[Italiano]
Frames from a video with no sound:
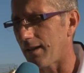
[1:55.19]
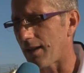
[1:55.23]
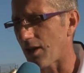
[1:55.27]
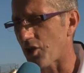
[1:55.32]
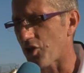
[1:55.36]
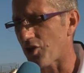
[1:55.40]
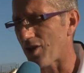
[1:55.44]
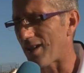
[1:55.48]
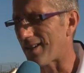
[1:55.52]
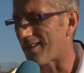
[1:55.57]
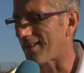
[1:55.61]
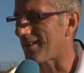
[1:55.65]
la,
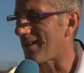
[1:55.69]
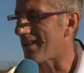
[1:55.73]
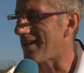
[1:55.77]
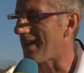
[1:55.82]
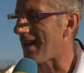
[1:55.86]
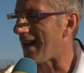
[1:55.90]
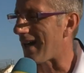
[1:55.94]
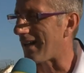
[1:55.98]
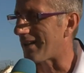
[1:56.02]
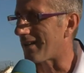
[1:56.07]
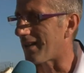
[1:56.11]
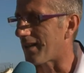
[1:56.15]
scelta degli
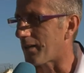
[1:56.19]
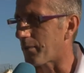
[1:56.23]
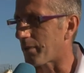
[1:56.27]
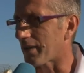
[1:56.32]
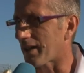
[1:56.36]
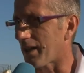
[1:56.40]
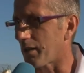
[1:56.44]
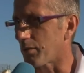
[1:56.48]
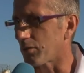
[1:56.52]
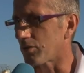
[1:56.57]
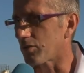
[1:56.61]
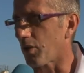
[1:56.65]
under,
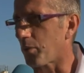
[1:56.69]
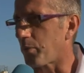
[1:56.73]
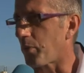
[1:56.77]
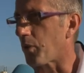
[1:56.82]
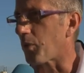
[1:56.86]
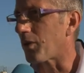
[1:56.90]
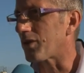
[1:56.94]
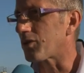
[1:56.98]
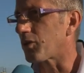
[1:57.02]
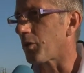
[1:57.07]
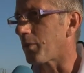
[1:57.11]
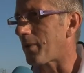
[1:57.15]
perché
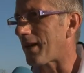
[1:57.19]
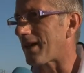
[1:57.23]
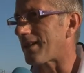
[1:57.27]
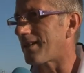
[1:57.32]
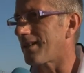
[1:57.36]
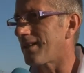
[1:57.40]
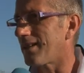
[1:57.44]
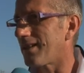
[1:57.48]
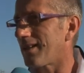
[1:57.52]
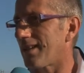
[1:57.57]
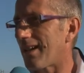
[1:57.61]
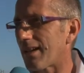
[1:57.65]
purtroppo quando
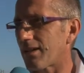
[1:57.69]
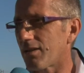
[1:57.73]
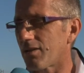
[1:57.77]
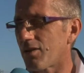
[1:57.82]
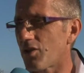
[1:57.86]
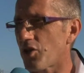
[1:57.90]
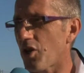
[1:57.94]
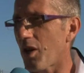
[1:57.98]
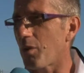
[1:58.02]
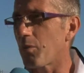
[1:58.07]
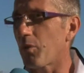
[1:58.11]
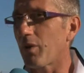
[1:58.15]
parti in ritardo
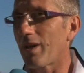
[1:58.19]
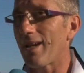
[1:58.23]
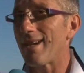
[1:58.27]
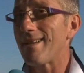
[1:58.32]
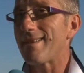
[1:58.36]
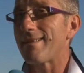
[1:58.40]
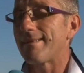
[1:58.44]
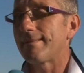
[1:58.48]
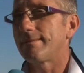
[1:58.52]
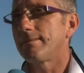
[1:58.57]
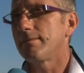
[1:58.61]
diciamo che